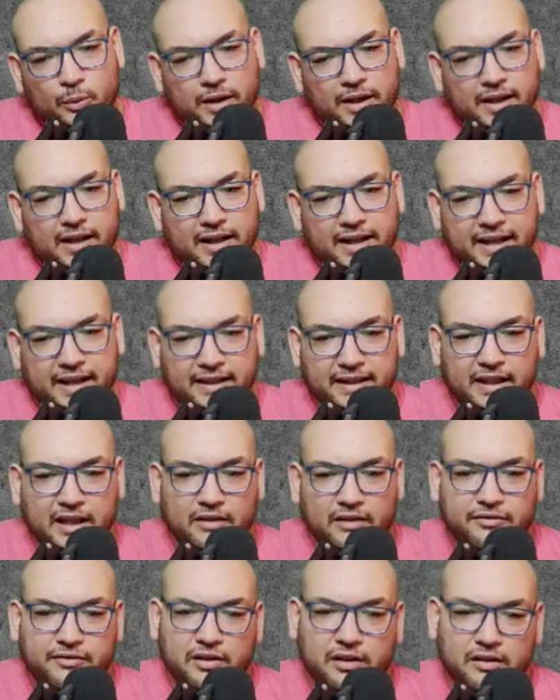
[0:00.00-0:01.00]
وهي دي
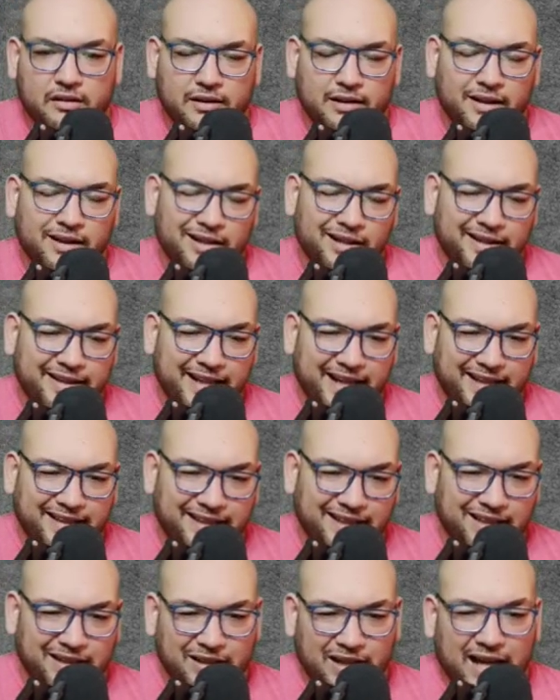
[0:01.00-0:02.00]
الافكار
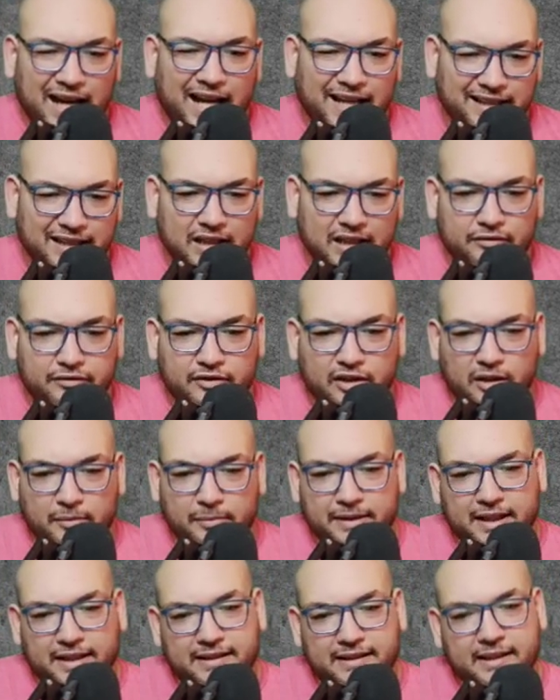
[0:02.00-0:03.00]
يعني احد الافكار
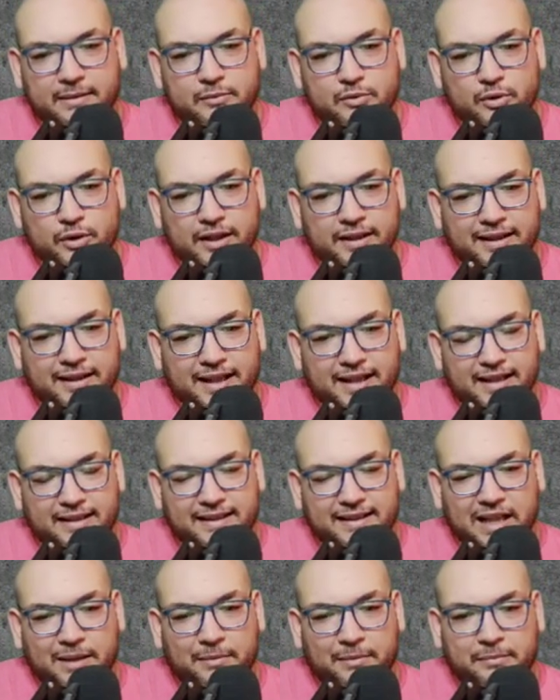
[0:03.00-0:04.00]
بتاعت نيمزو انديا انك
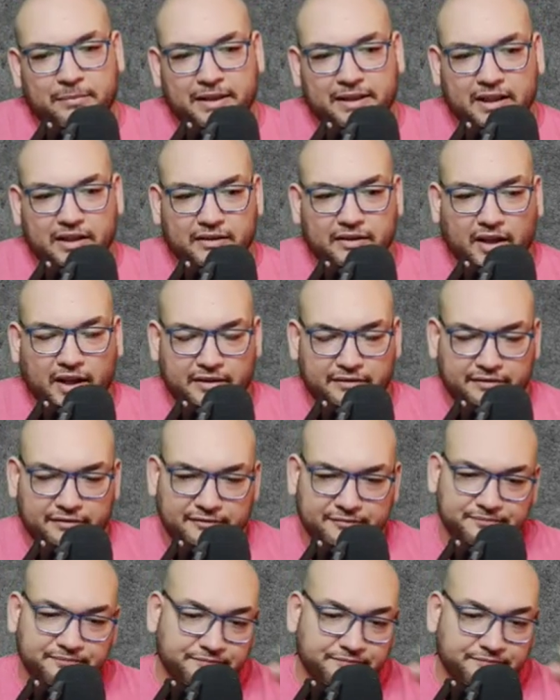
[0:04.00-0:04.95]
تلعب على البيدق الضعيف